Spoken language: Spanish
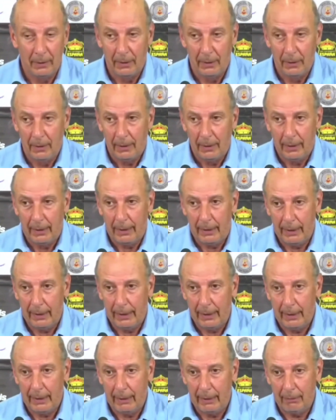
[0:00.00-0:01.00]

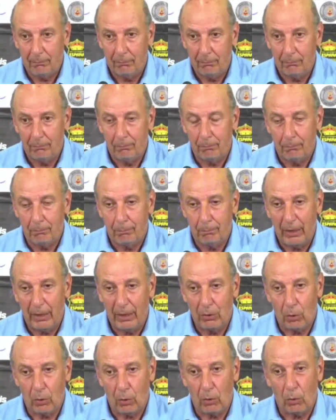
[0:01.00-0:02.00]
Eh, pero
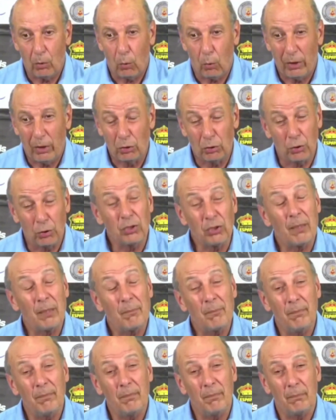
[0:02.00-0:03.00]
cuando son tan
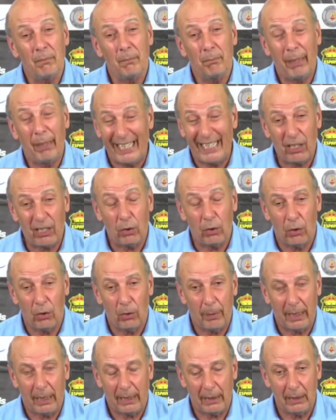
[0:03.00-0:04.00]
parejos los
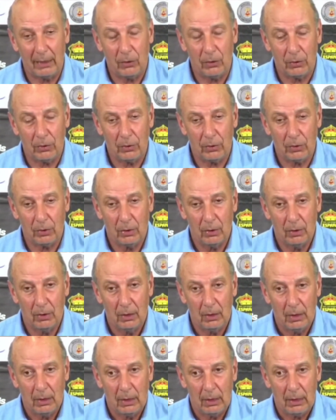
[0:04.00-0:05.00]
partidos,
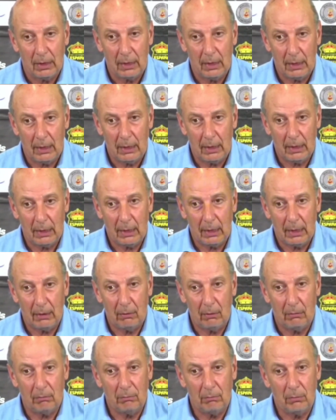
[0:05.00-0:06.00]
y
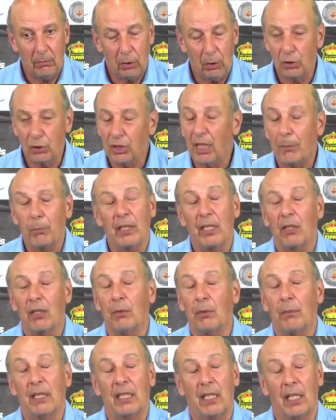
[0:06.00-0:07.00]
no se pueden
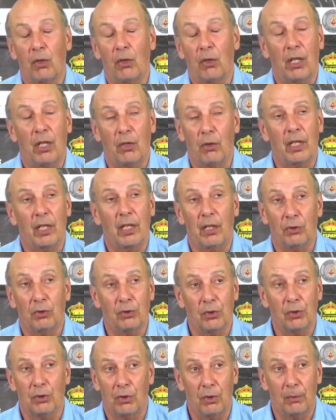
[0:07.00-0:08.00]
cometer los errores que
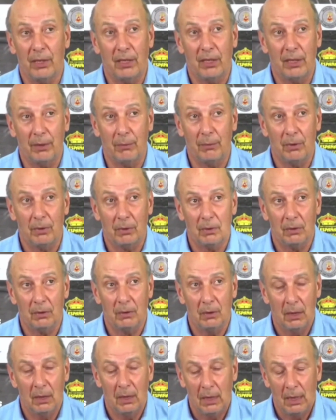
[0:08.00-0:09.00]
nosotros cometimos.
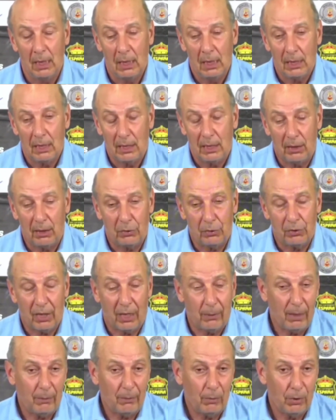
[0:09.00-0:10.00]
Si
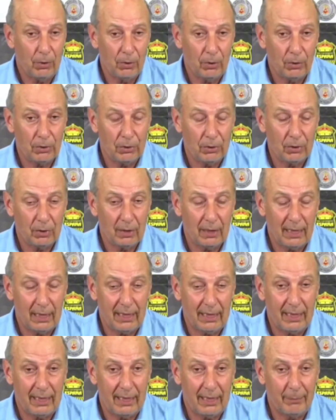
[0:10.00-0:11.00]
observamos
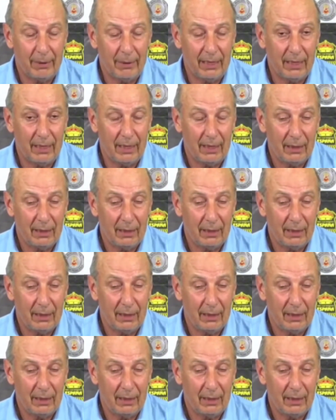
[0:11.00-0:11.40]
detenidamente,